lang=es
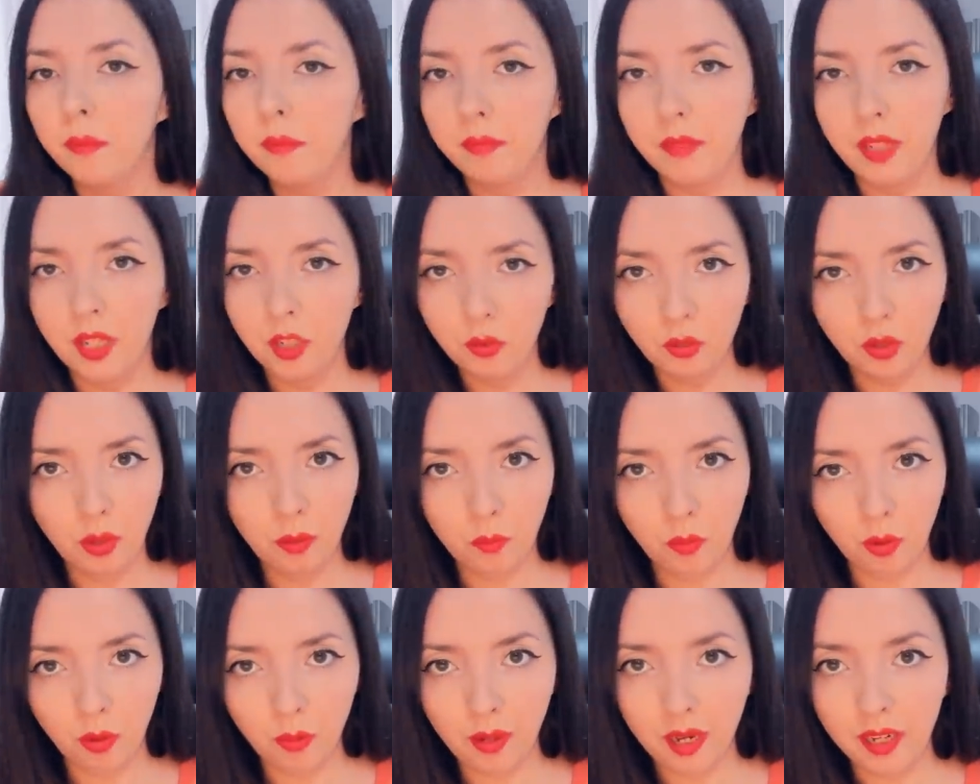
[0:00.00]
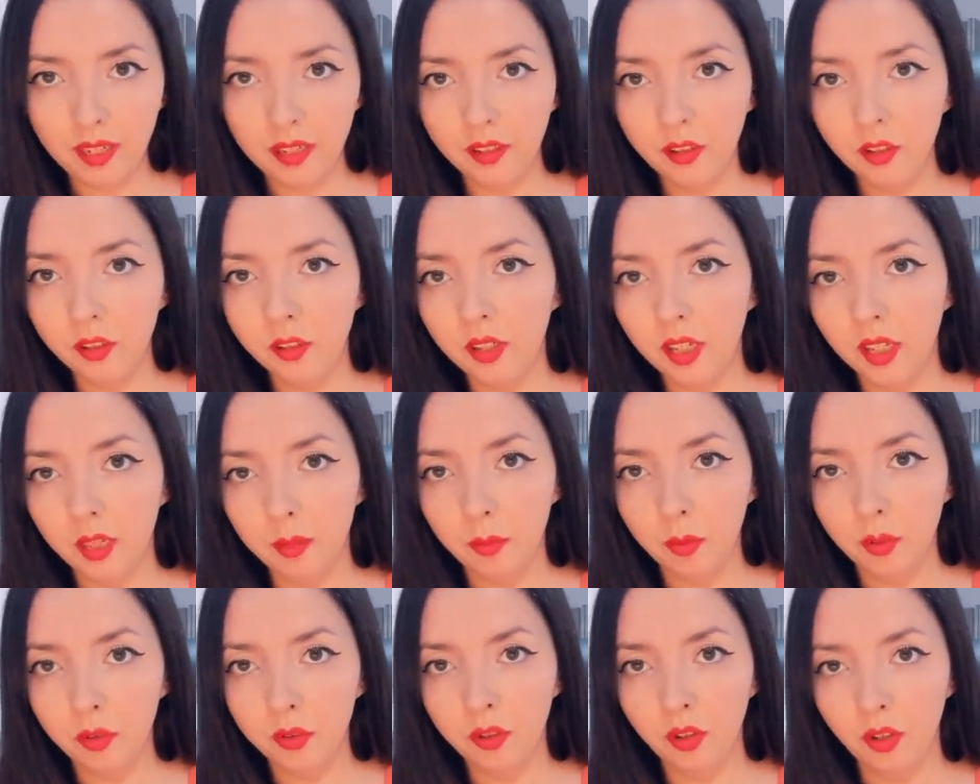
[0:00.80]
eso es muy válido, las
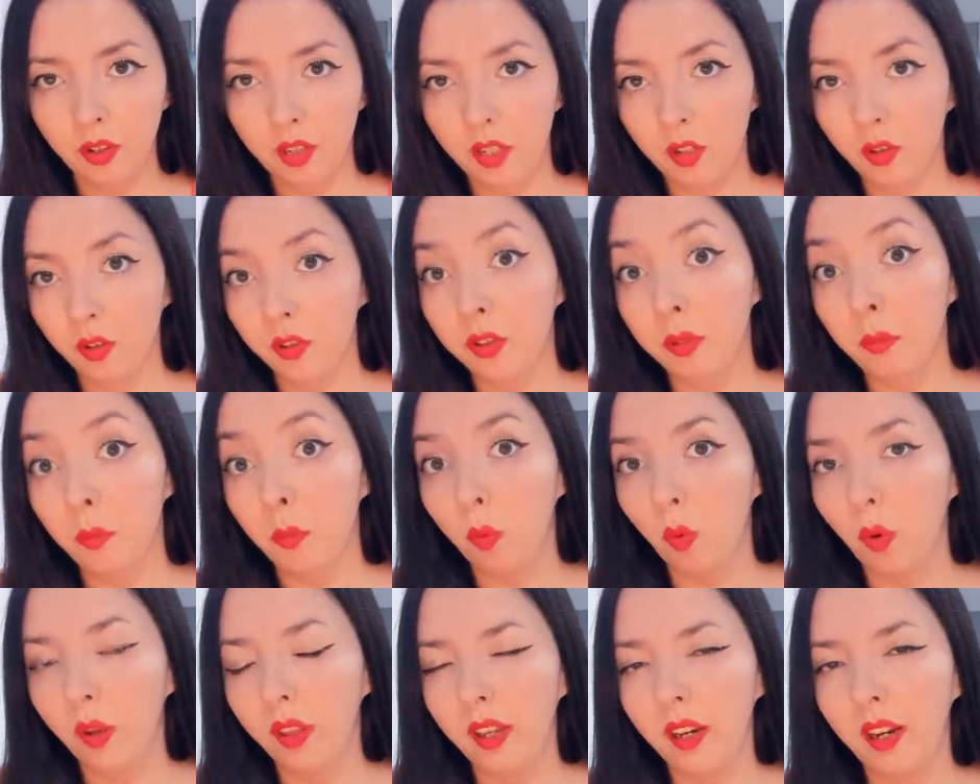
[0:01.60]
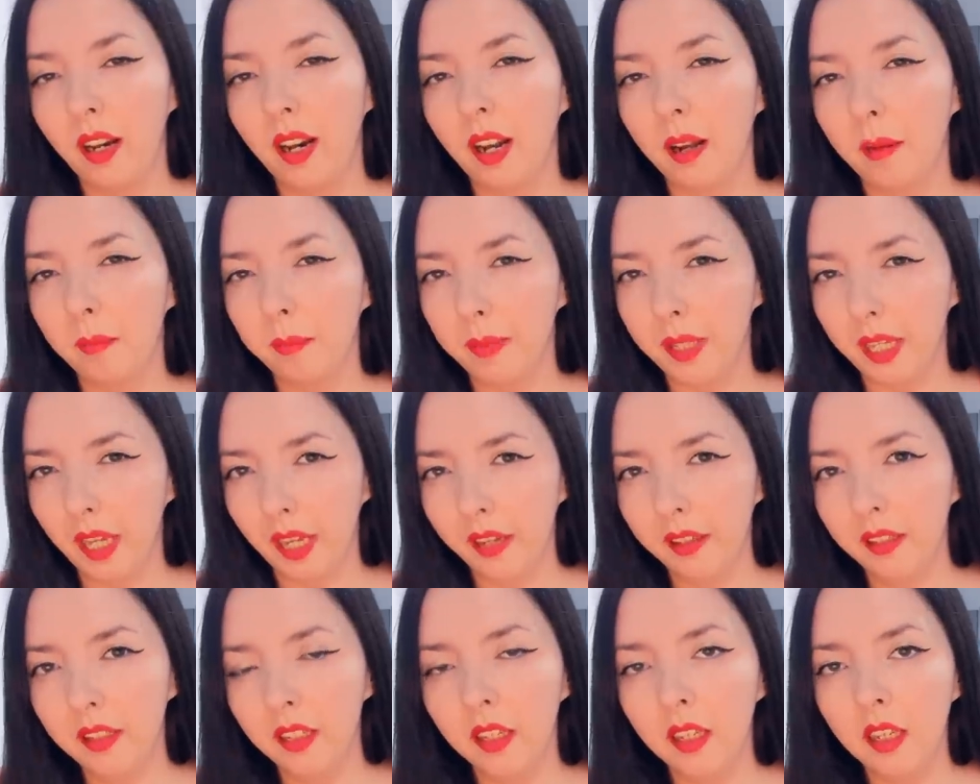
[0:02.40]
emociones no se pueden
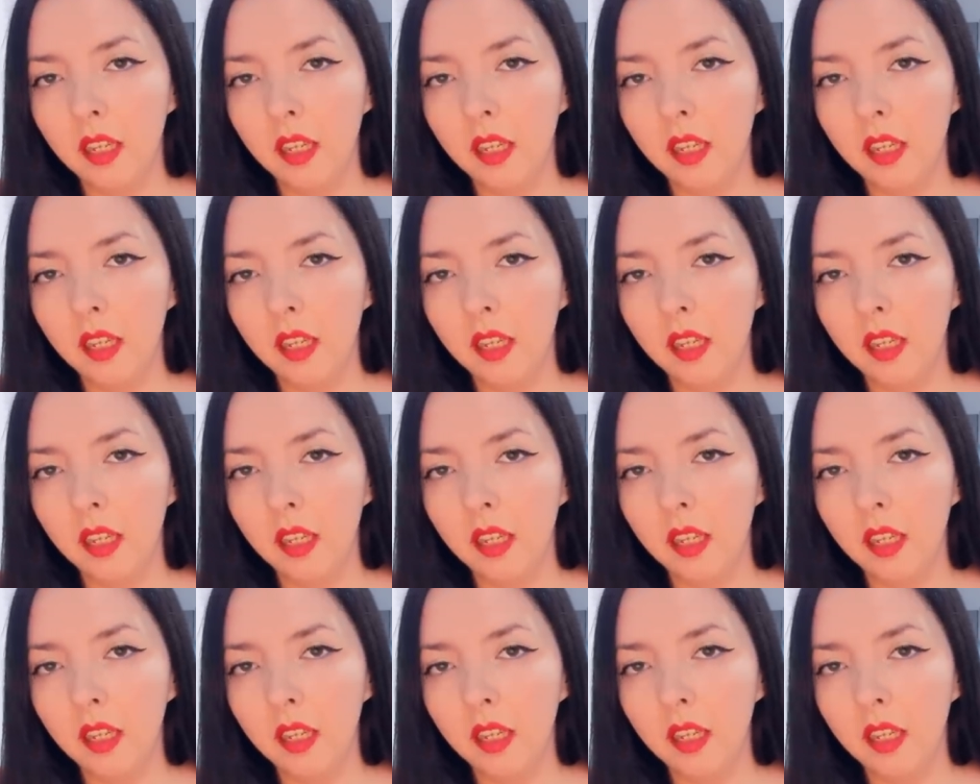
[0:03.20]
cambiar,